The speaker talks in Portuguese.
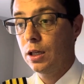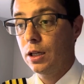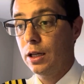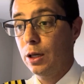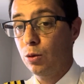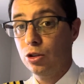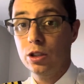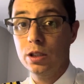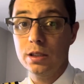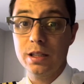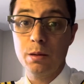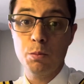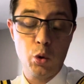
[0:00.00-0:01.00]
É, eu
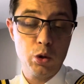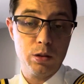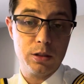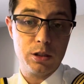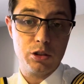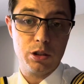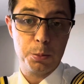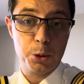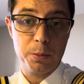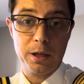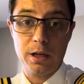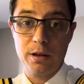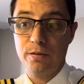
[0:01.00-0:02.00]
utilizei muito esse tipo de
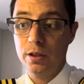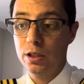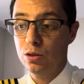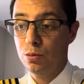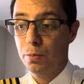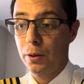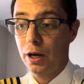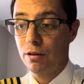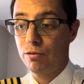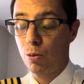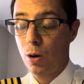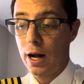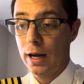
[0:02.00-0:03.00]
benefício para
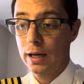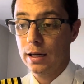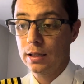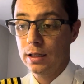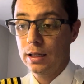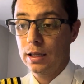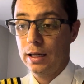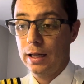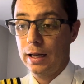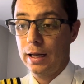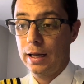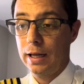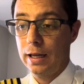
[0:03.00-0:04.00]
voar
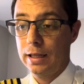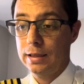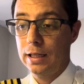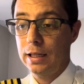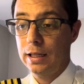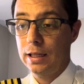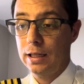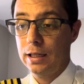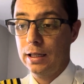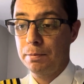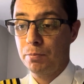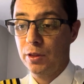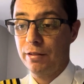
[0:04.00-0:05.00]
é,
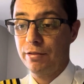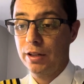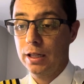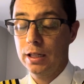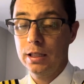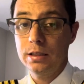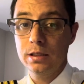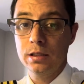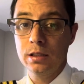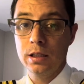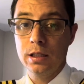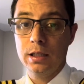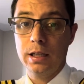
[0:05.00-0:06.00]
de navegantes
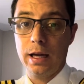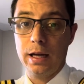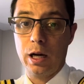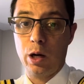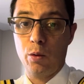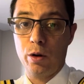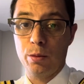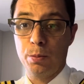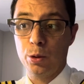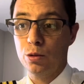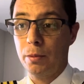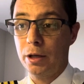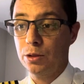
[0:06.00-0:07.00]
que era o
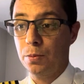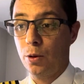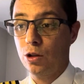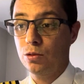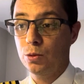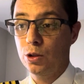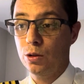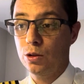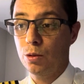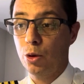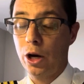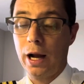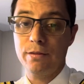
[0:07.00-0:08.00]
aeroporto mais próximo de onde eu
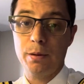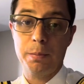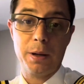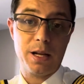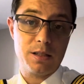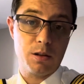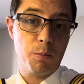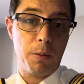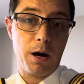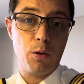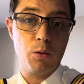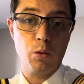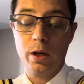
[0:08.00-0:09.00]
morava, para São
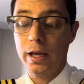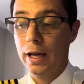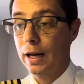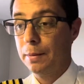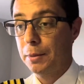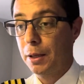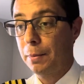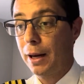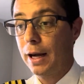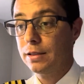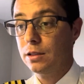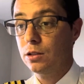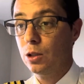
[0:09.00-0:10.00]
Paulo, que era a minha
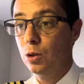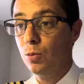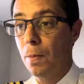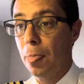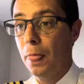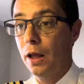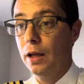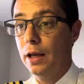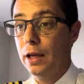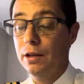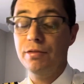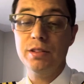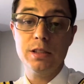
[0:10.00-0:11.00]
base. Então, é,
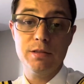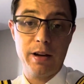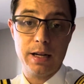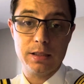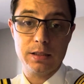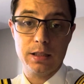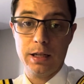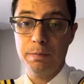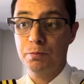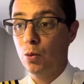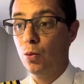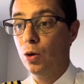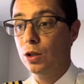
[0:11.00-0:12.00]
e vice-versa, né?
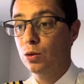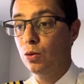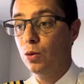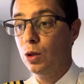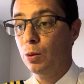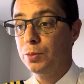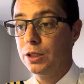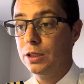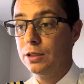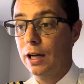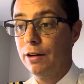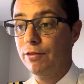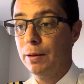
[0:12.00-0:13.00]
Então, quando eu
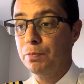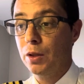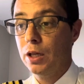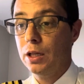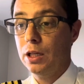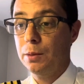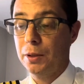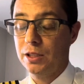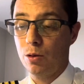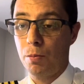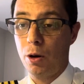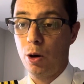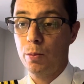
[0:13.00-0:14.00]
precisava ir para
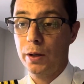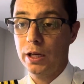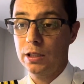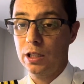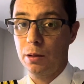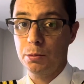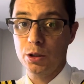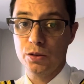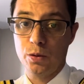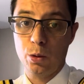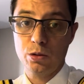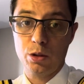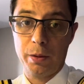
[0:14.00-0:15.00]
São Paulo para iniciar meus
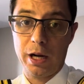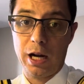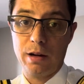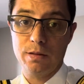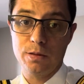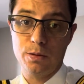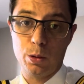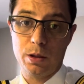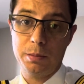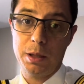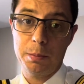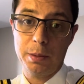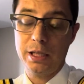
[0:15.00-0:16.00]
voos, eu pegava um voo da
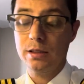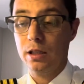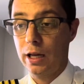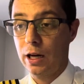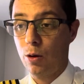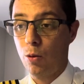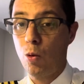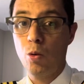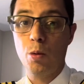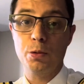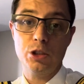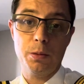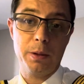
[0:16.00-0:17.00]
minha empresa, que era a Gol, ou
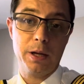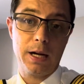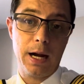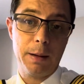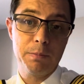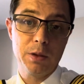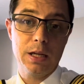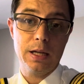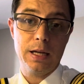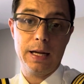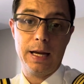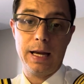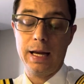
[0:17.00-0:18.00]
podia pegar
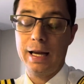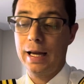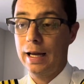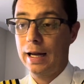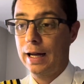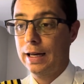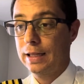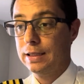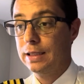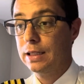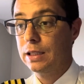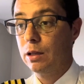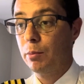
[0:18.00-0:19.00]
é, a
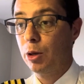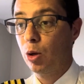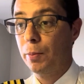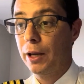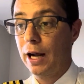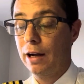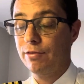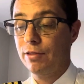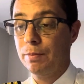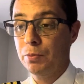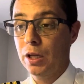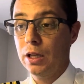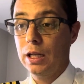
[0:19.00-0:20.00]
Latam, que também
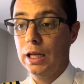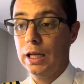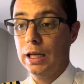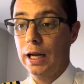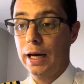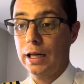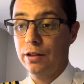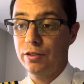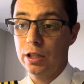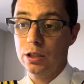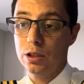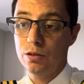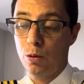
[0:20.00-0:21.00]
operava lá em
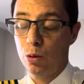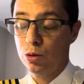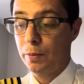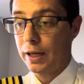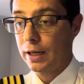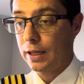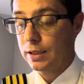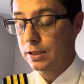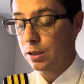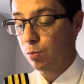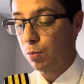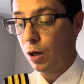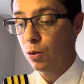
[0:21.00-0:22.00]
Navegantes voos para
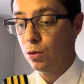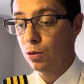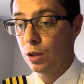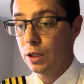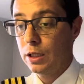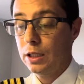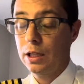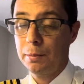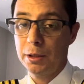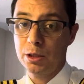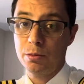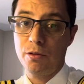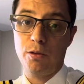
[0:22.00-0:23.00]
São Paulo. E da
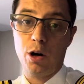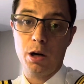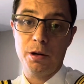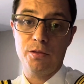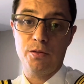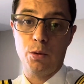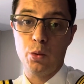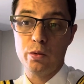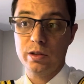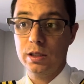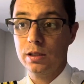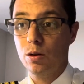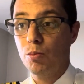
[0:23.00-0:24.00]
mesma forma, voos
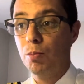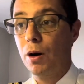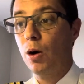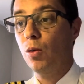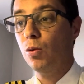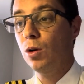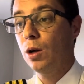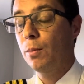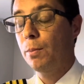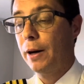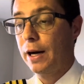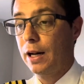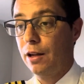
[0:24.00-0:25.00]
de São Paulo
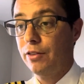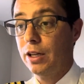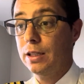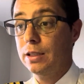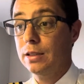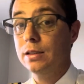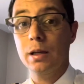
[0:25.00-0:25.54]
para Navegantes.